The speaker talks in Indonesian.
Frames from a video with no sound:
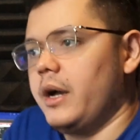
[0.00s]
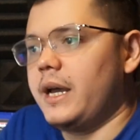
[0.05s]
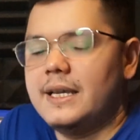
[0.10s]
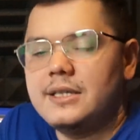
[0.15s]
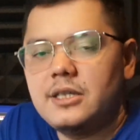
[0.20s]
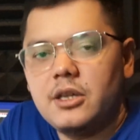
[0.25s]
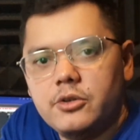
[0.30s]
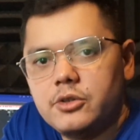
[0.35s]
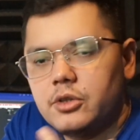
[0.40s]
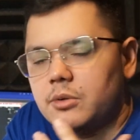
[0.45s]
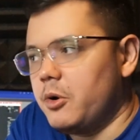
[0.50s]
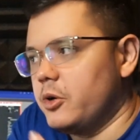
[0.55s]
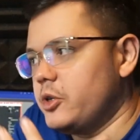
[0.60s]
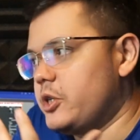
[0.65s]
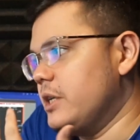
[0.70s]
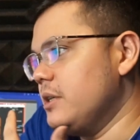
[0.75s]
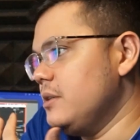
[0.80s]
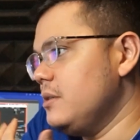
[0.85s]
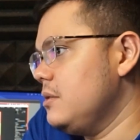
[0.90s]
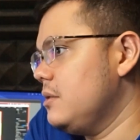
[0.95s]
Oke, okay, so untuk
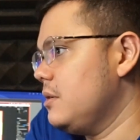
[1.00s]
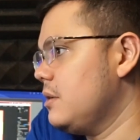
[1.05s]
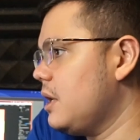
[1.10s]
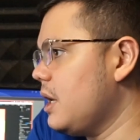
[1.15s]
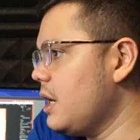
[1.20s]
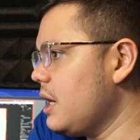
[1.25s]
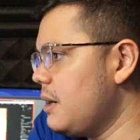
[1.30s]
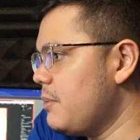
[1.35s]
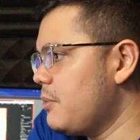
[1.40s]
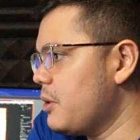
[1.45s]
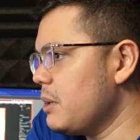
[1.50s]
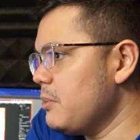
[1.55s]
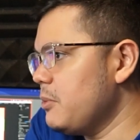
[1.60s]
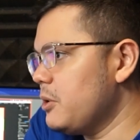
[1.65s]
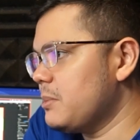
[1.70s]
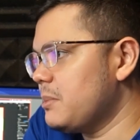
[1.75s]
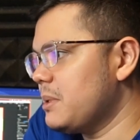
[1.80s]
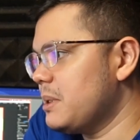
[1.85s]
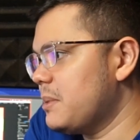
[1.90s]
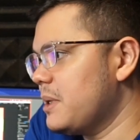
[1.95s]
motion, uh,
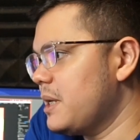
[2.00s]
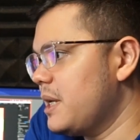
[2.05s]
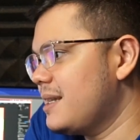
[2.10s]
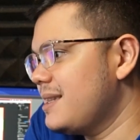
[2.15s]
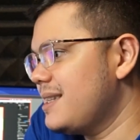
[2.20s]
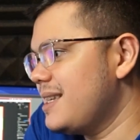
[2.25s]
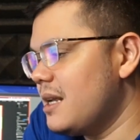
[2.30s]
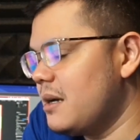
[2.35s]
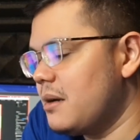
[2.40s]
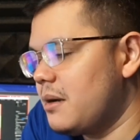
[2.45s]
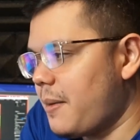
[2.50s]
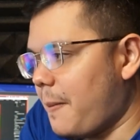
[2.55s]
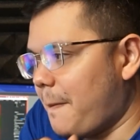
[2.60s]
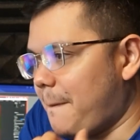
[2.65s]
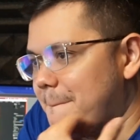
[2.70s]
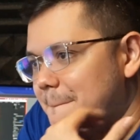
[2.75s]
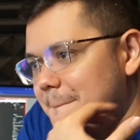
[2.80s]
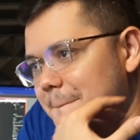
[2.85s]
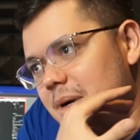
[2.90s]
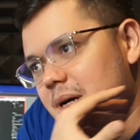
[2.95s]
mungkin buat teman-teman yang tidak
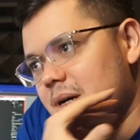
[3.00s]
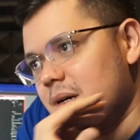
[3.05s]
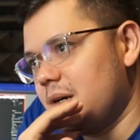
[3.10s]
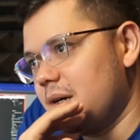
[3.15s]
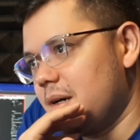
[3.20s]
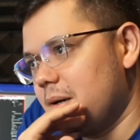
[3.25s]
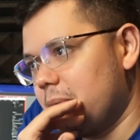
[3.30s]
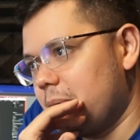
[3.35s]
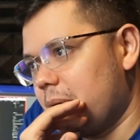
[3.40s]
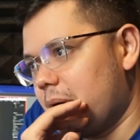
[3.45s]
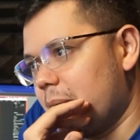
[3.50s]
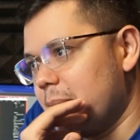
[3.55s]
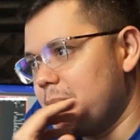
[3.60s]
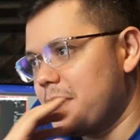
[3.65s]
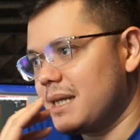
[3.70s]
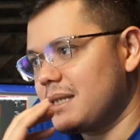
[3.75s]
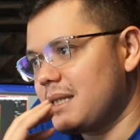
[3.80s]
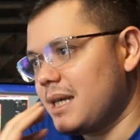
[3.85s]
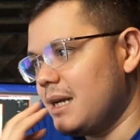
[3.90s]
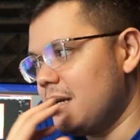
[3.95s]
uh,
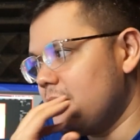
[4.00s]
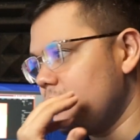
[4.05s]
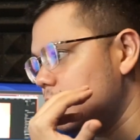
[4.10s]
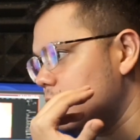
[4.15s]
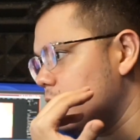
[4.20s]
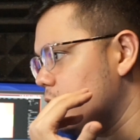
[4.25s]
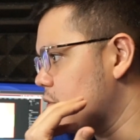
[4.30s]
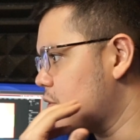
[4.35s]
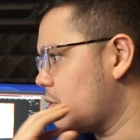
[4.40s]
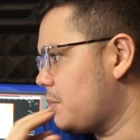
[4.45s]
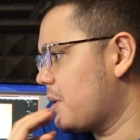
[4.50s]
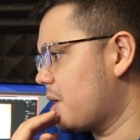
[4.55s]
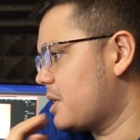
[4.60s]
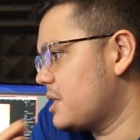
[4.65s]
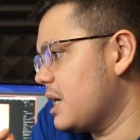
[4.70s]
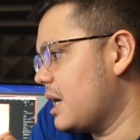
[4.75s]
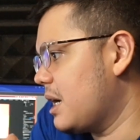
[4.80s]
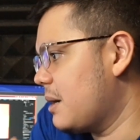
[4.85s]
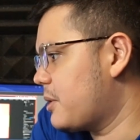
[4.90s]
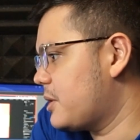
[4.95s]
keberatan untuk
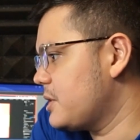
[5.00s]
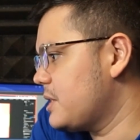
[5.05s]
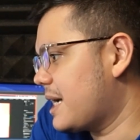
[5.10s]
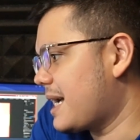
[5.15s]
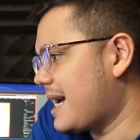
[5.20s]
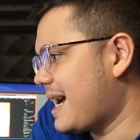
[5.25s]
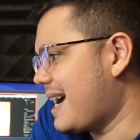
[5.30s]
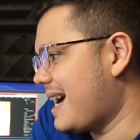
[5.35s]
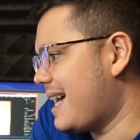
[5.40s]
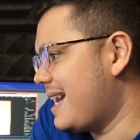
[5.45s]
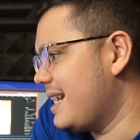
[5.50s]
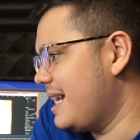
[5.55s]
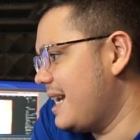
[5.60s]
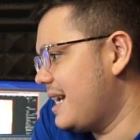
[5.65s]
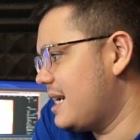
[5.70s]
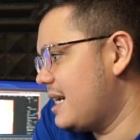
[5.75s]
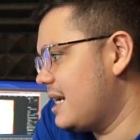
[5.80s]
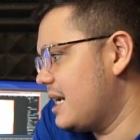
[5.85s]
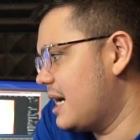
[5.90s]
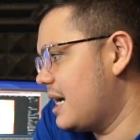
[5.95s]
mengerjakan project
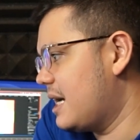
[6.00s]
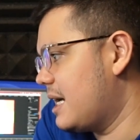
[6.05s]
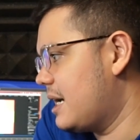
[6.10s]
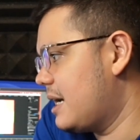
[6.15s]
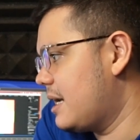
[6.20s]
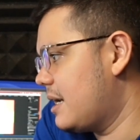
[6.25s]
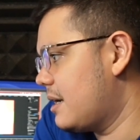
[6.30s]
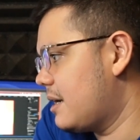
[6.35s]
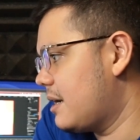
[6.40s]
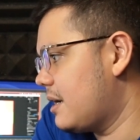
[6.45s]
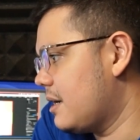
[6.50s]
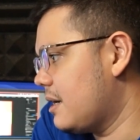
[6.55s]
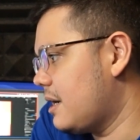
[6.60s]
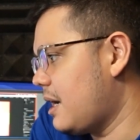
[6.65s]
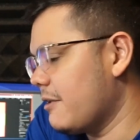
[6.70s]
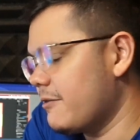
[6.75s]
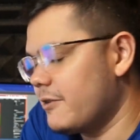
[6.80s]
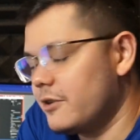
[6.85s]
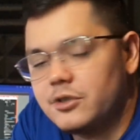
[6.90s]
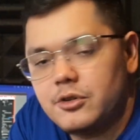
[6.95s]
kalian dengan
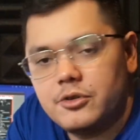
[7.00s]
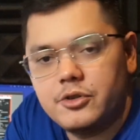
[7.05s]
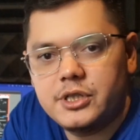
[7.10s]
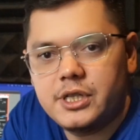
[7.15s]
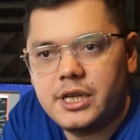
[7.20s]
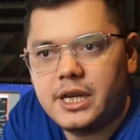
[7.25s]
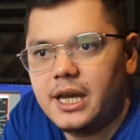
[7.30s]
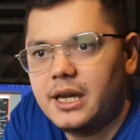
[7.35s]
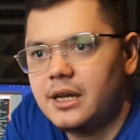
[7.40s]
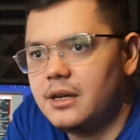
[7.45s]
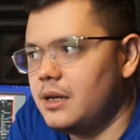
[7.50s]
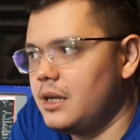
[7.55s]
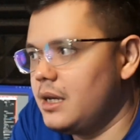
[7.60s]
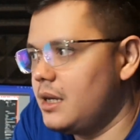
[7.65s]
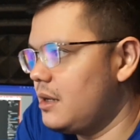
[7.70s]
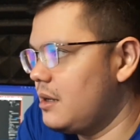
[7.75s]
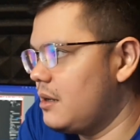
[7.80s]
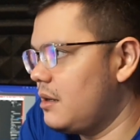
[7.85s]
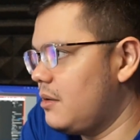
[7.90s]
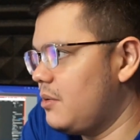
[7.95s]
uh, half resolution ya,
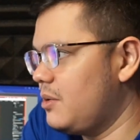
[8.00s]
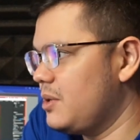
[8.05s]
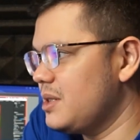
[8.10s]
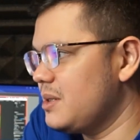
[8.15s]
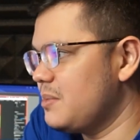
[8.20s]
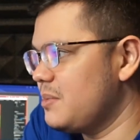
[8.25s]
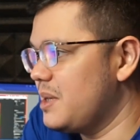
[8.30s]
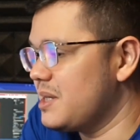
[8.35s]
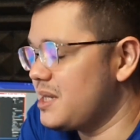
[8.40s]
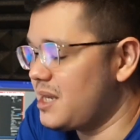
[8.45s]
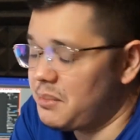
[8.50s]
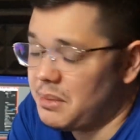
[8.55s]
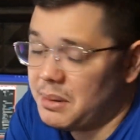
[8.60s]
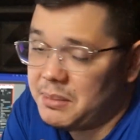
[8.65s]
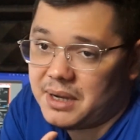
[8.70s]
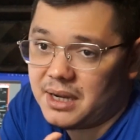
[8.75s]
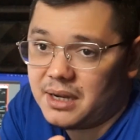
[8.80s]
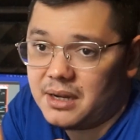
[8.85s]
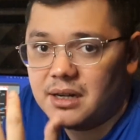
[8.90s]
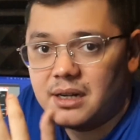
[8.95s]
dan which is biasanya
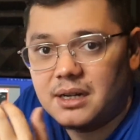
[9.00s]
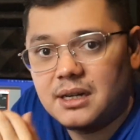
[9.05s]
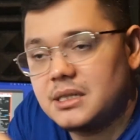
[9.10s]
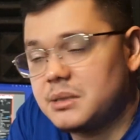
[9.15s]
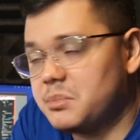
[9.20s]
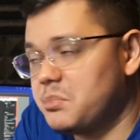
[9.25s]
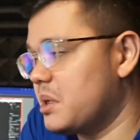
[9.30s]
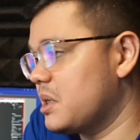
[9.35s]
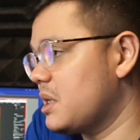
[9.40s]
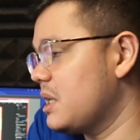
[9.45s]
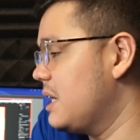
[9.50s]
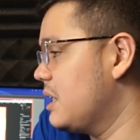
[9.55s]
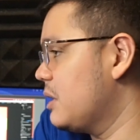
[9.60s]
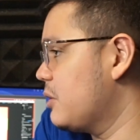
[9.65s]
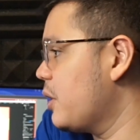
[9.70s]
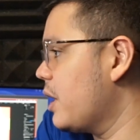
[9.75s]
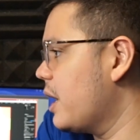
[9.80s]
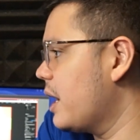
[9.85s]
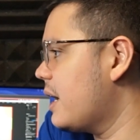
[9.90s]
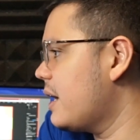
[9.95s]
memang
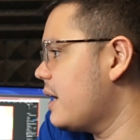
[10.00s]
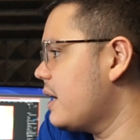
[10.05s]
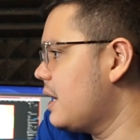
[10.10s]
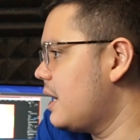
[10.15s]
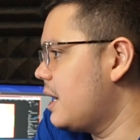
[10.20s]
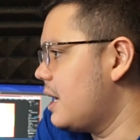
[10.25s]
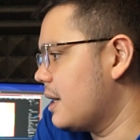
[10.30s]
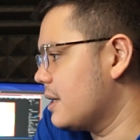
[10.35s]
seperti itu ya.